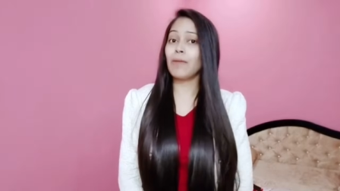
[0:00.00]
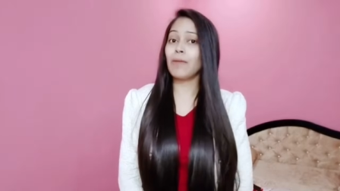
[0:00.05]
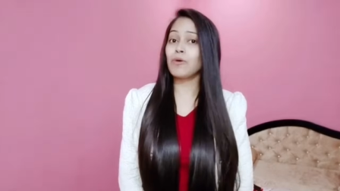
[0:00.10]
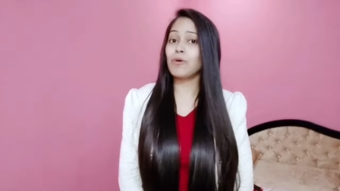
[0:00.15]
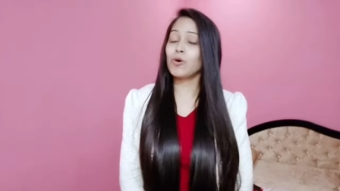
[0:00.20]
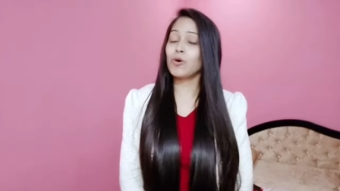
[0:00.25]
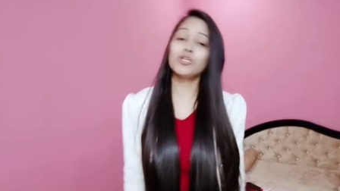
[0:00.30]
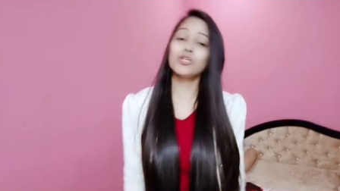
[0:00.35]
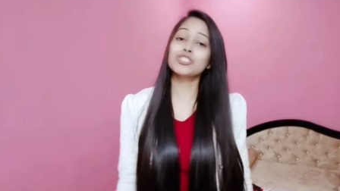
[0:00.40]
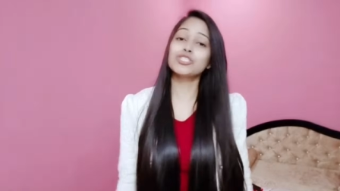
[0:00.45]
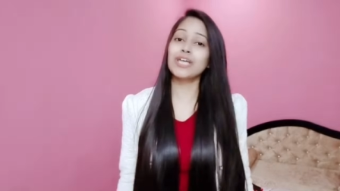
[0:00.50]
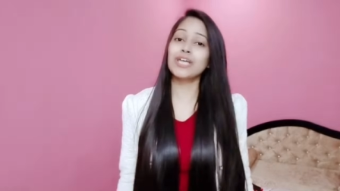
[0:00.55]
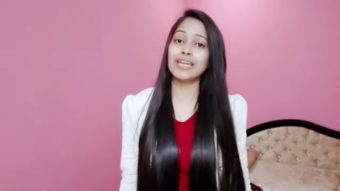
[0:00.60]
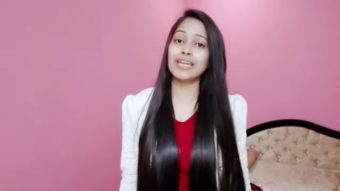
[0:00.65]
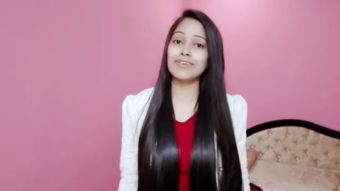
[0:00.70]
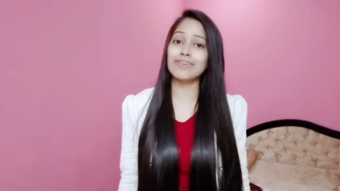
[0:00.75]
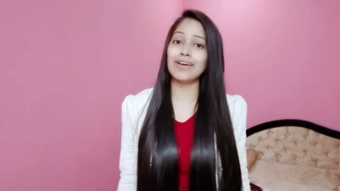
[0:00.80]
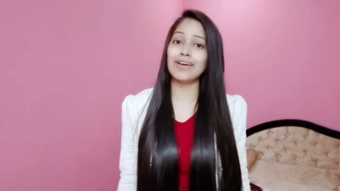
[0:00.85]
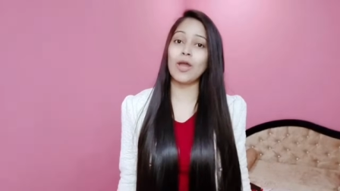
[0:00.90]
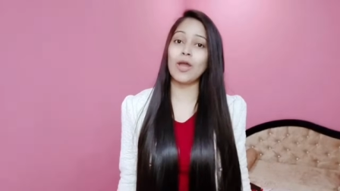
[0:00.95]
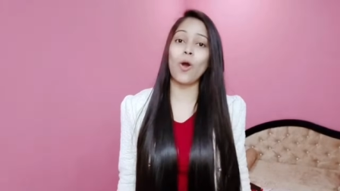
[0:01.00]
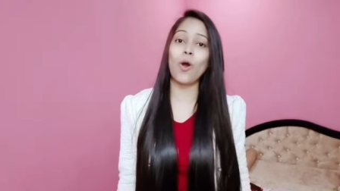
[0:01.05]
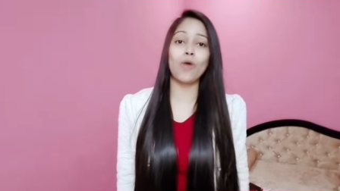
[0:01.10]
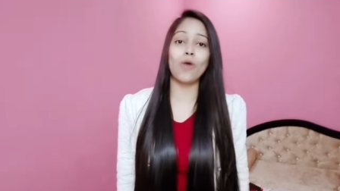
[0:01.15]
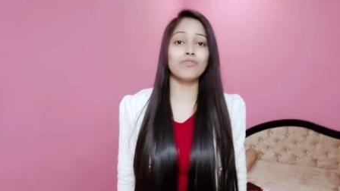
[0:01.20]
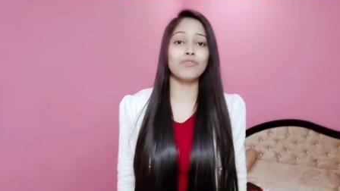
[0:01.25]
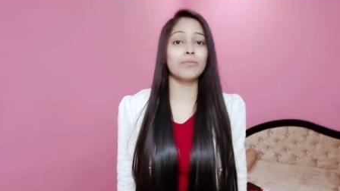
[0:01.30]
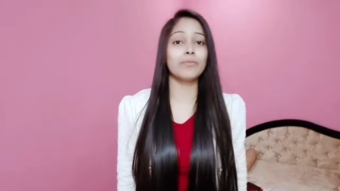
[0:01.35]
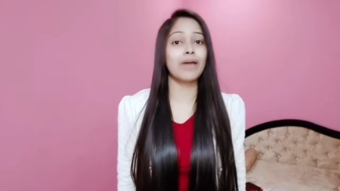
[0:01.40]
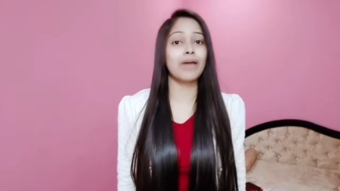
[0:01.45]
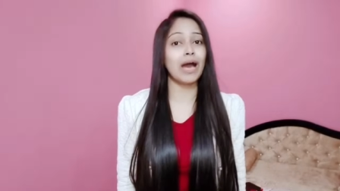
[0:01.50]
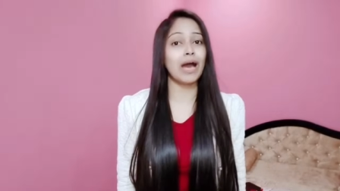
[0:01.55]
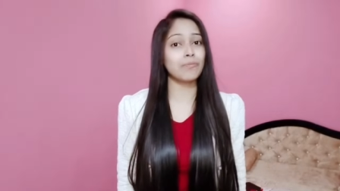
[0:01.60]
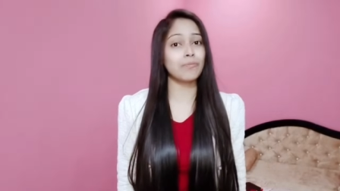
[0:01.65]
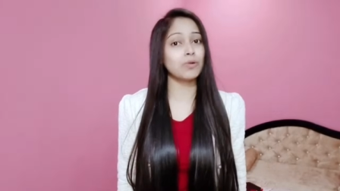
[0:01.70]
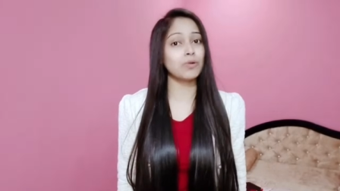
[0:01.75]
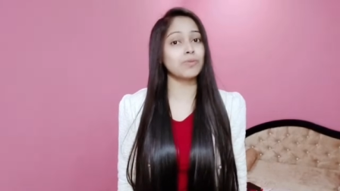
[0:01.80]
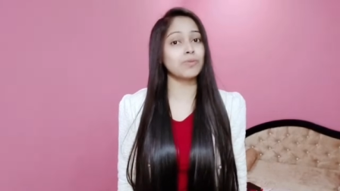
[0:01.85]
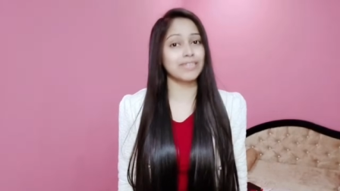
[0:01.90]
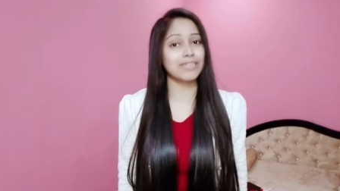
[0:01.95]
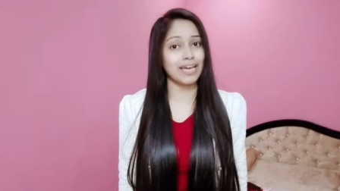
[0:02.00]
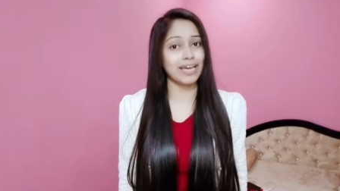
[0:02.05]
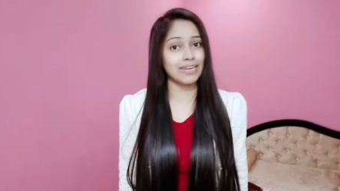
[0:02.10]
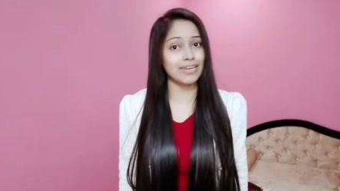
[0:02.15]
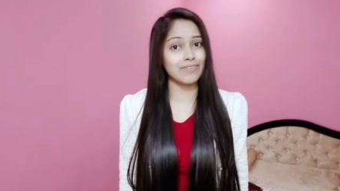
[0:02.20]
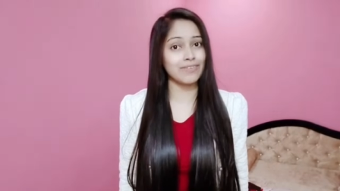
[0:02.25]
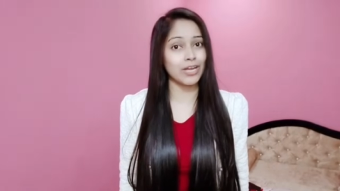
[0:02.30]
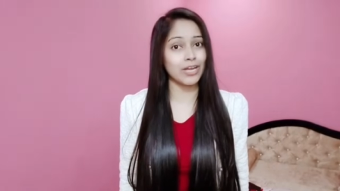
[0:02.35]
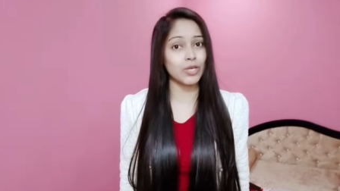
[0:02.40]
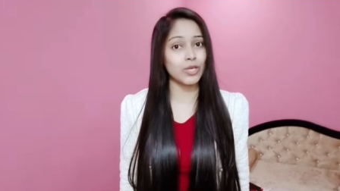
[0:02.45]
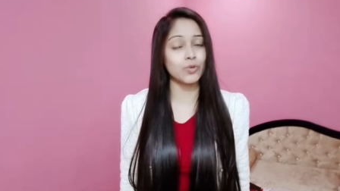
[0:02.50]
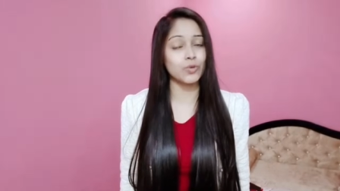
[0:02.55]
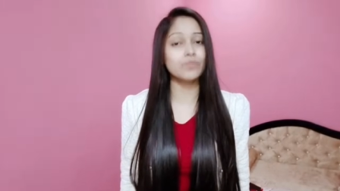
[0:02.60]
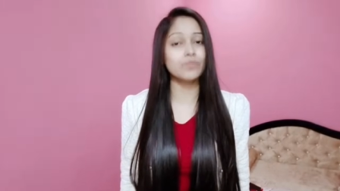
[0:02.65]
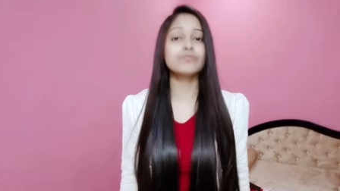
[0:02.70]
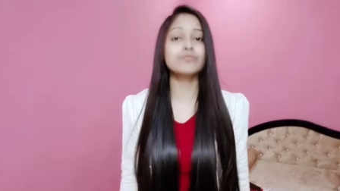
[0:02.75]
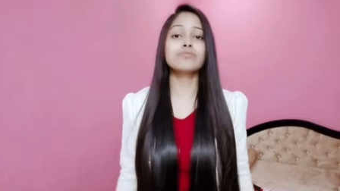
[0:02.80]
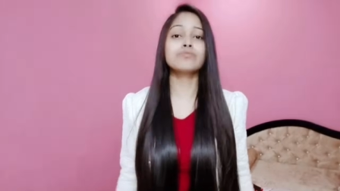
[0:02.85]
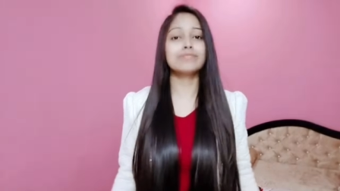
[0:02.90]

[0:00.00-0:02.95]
आपको खुश करने वाला ऑफर मैं आपको बताने वाली हूँ